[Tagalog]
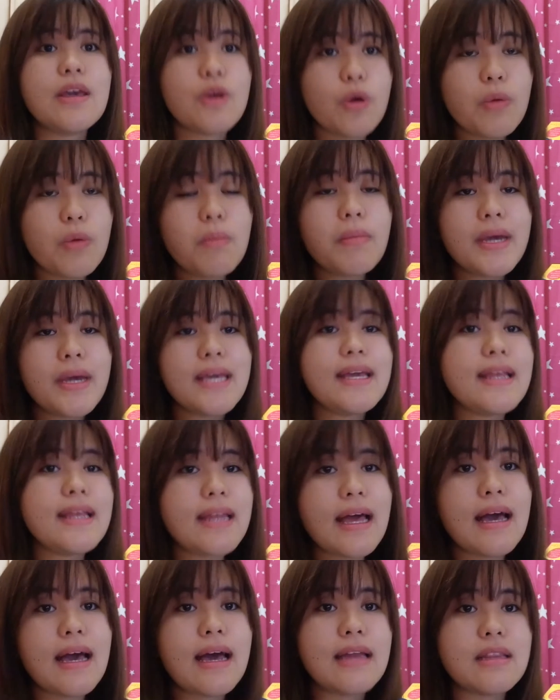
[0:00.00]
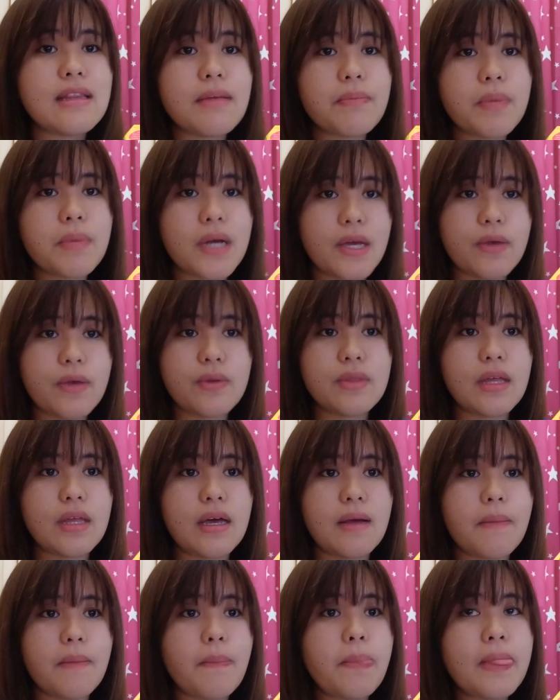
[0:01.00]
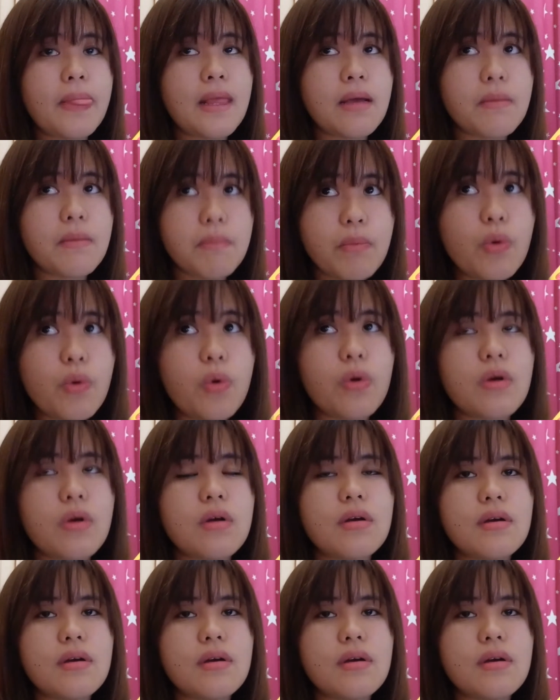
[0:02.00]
kung may hinahanap kayo na book,